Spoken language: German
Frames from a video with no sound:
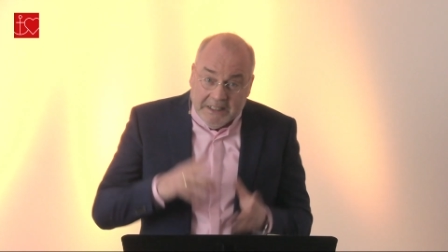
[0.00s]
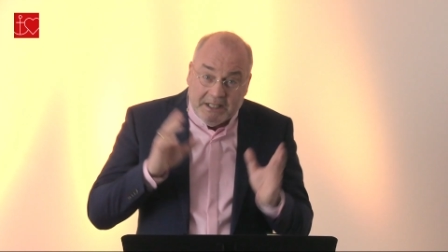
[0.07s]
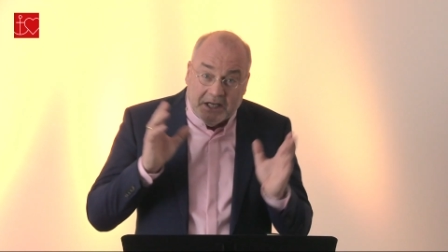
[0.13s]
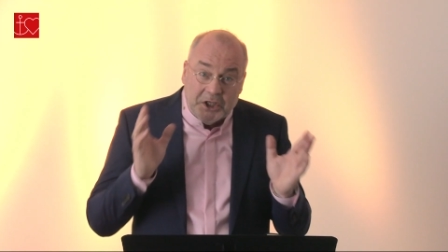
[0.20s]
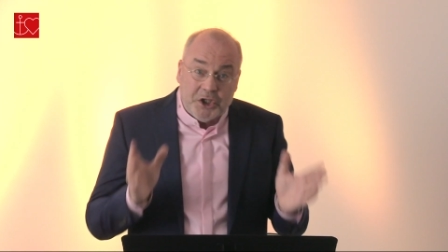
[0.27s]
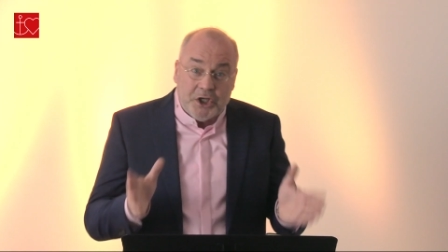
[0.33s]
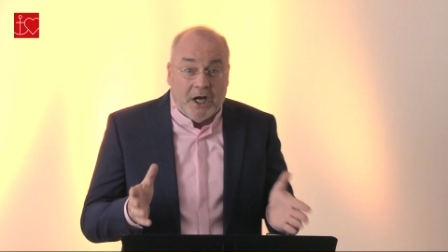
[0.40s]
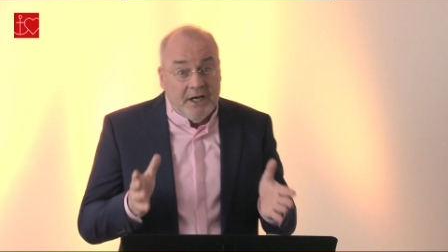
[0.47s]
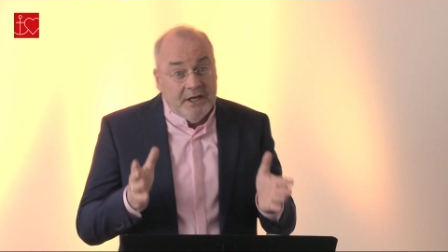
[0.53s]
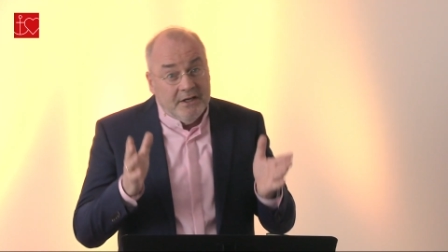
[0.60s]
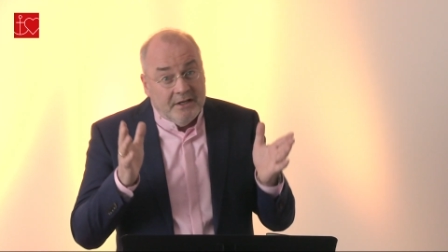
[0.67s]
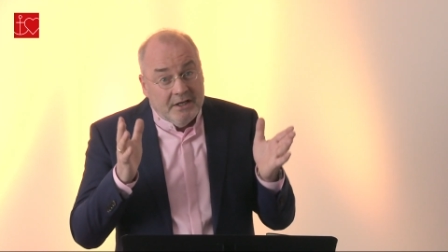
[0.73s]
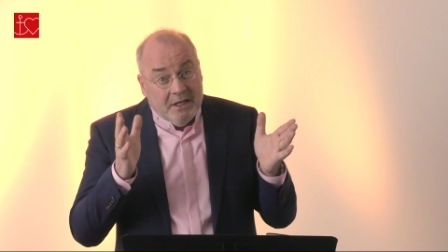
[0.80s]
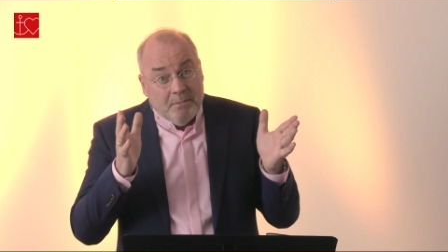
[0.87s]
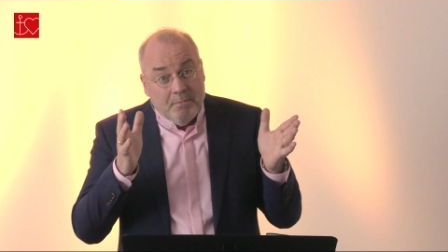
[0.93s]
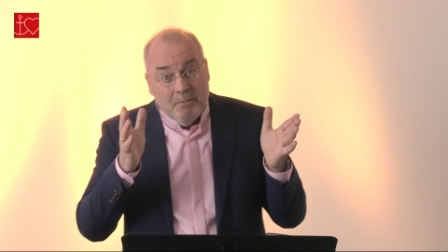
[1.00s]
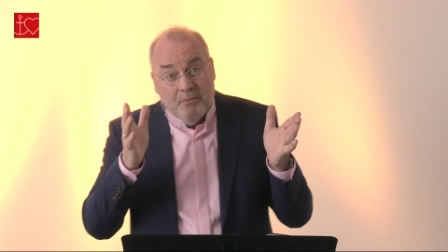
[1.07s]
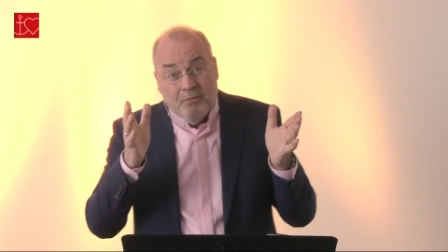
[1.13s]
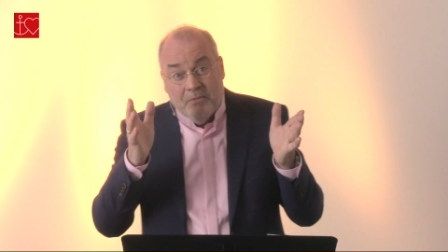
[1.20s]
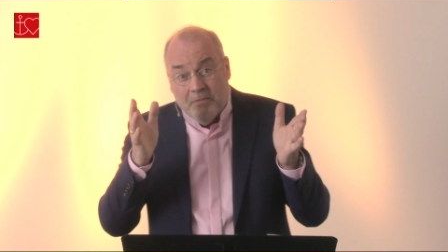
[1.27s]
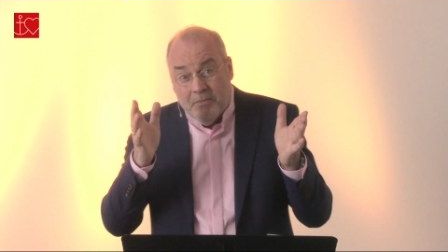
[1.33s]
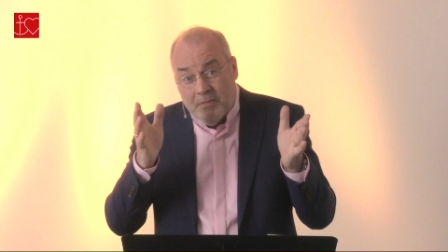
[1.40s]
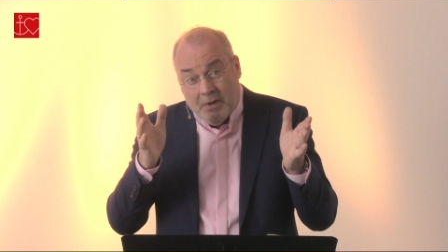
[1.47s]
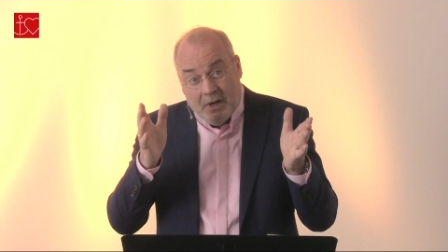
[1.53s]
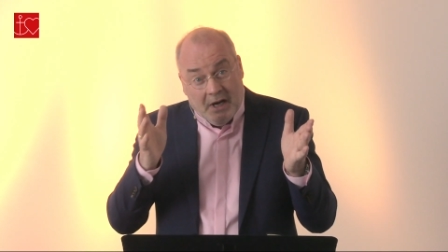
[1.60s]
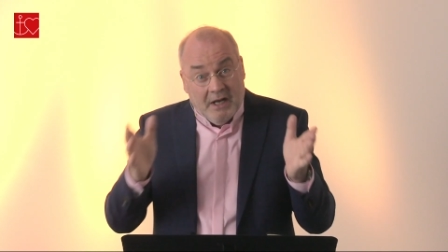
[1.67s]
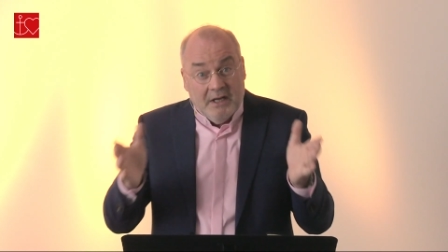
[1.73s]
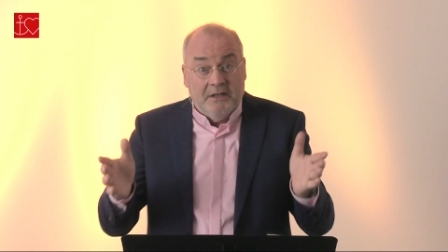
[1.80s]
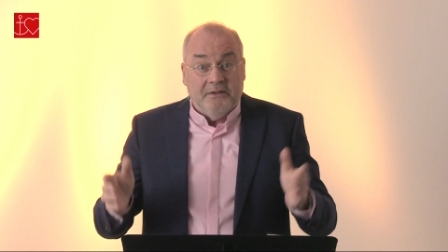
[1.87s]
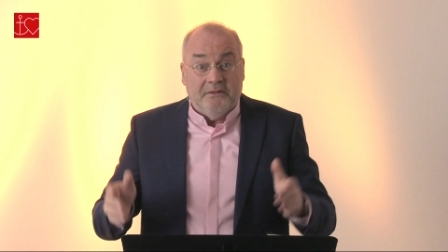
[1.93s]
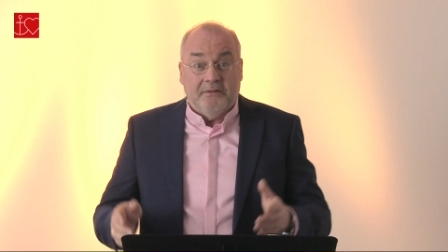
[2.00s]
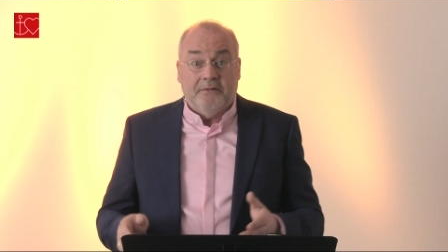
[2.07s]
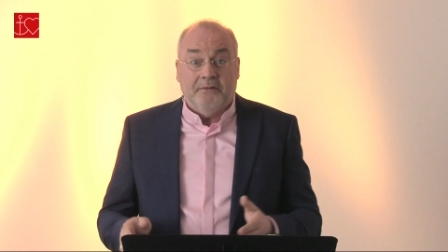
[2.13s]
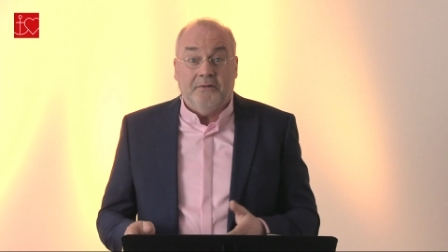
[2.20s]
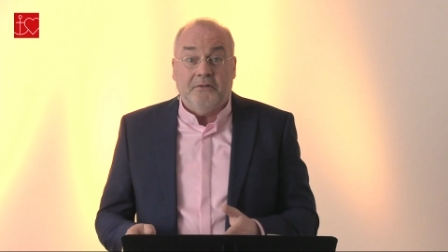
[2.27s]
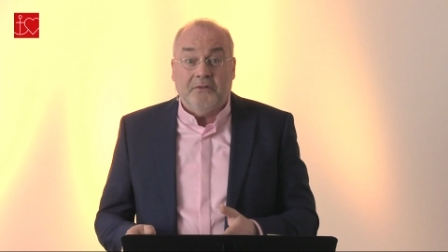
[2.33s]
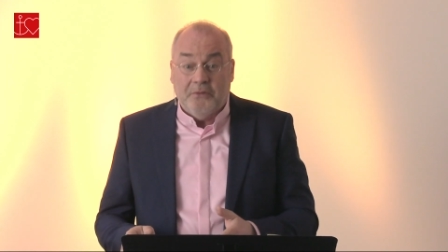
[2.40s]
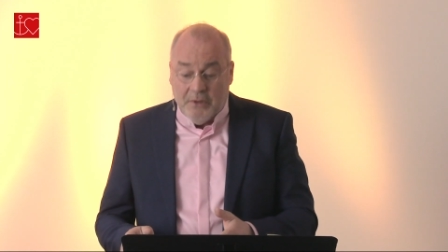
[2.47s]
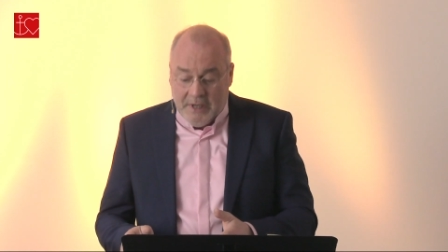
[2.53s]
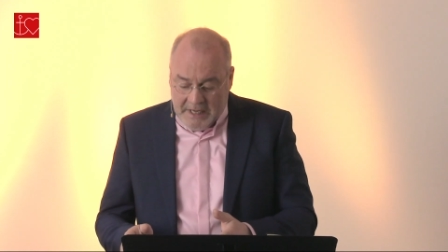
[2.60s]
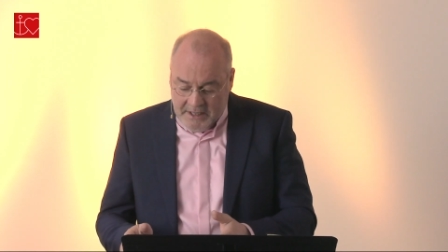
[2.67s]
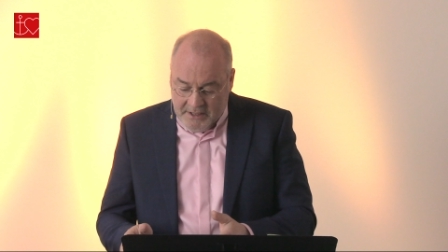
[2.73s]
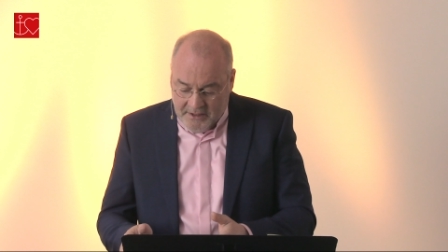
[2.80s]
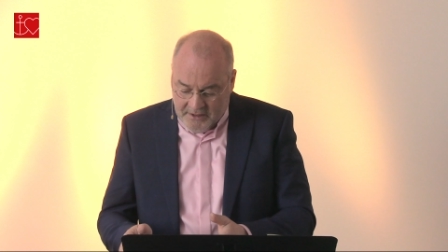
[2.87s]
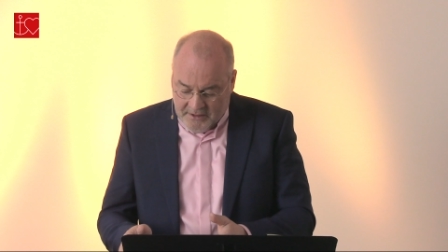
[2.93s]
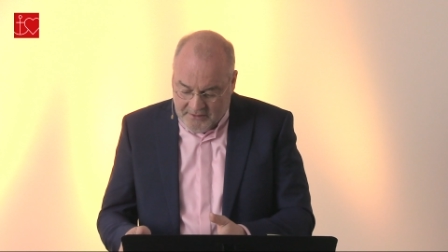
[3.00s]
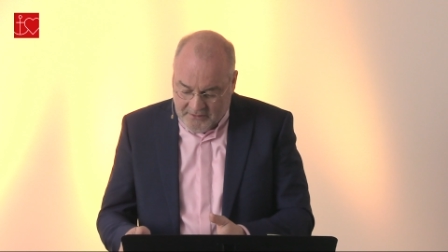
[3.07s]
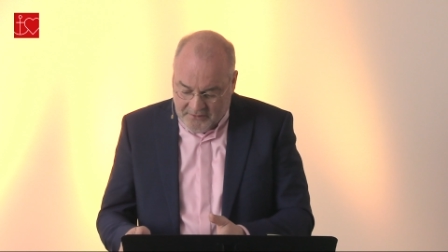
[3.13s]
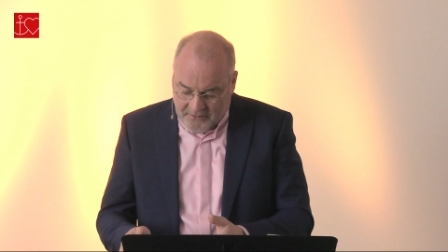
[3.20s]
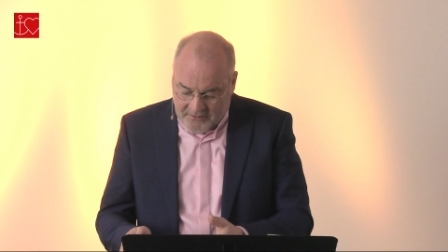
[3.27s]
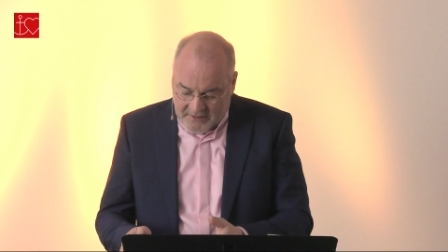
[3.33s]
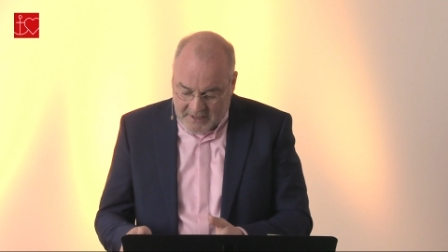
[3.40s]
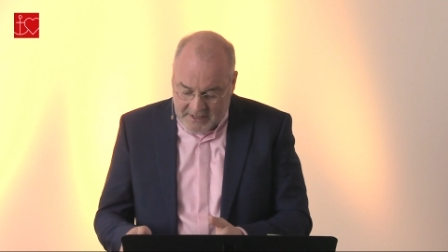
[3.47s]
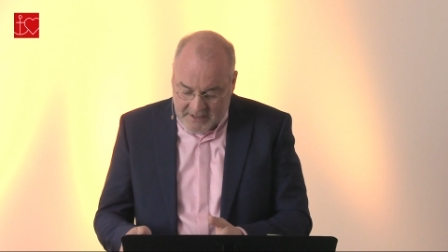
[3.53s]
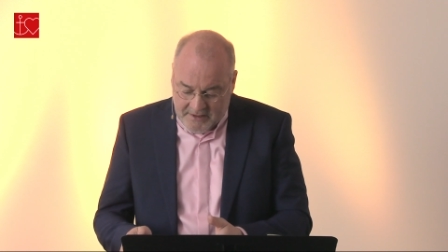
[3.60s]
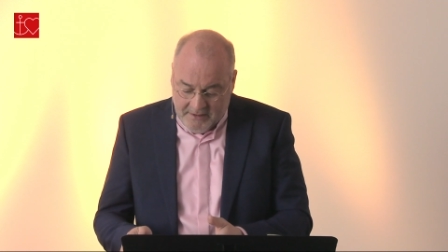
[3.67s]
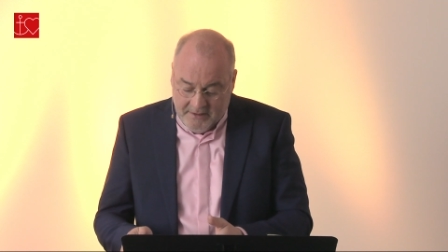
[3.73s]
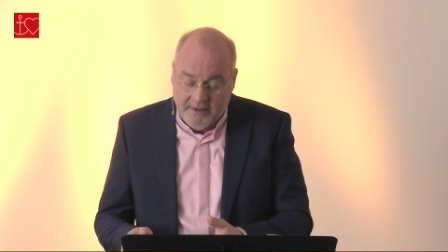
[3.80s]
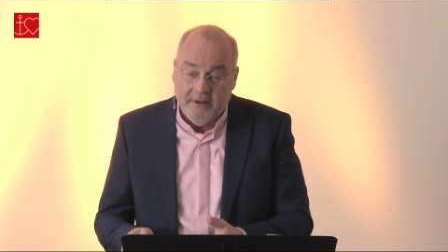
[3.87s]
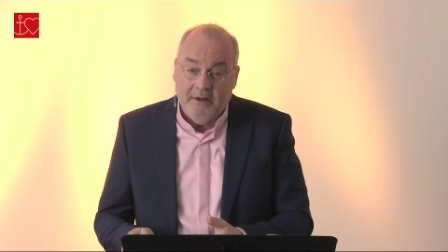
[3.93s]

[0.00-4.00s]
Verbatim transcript: Dann scheint eben alles zu Ende zu sein.